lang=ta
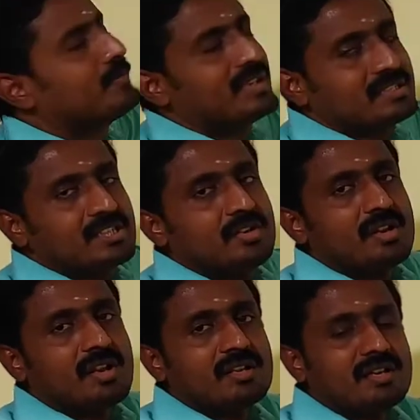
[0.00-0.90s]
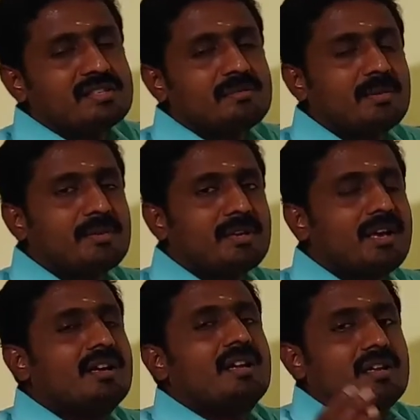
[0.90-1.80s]
மல்டி ஆர்கானிசம் அப்படின்னா
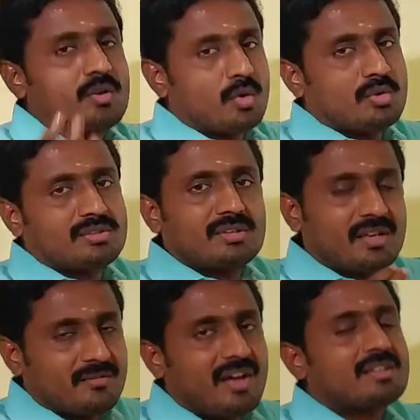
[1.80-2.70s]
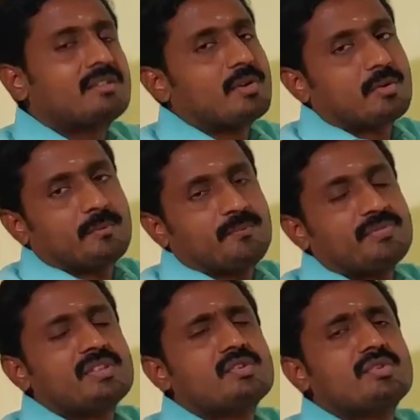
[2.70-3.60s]
க்ரோத்துன்ற வார்த்தை வரும்
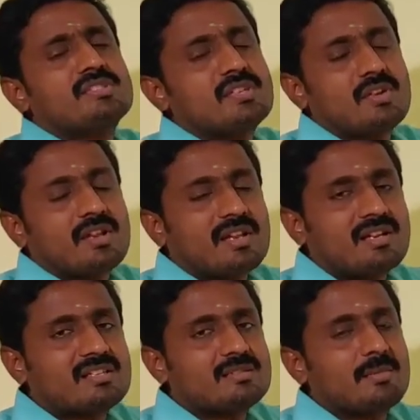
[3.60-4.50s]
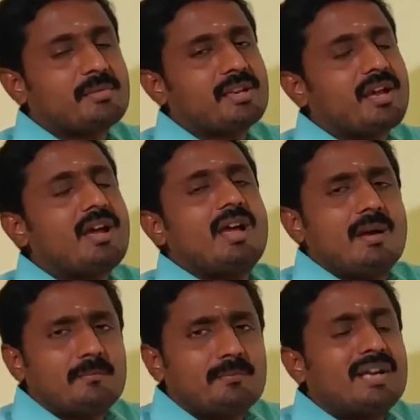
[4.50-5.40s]
யூனிசெல்லுலர் ஆர்கானிசம் அப்படின்னா
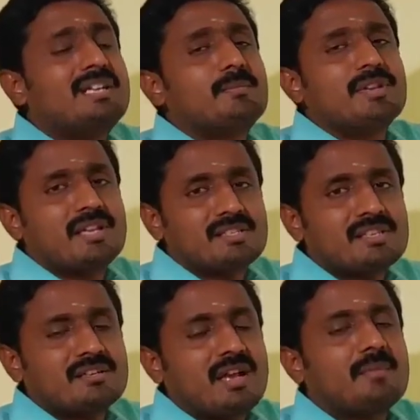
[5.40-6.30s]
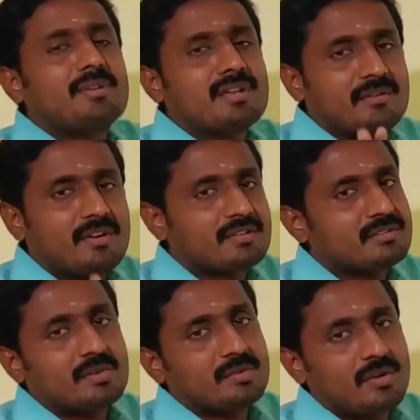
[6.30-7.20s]
மல்டிப்ளிகேஷன் அப்படிங்கிற
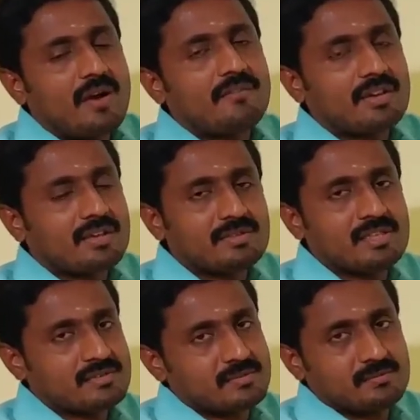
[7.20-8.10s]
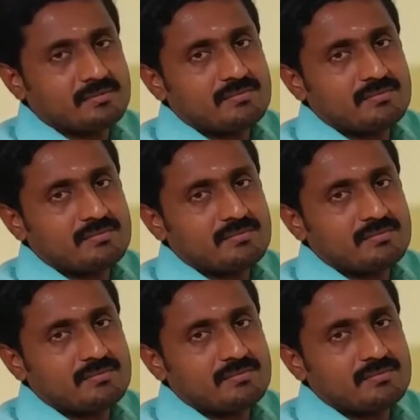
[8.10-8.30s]
வார்த்தை வரும் அவ்வளோதான் வித்தியாசம்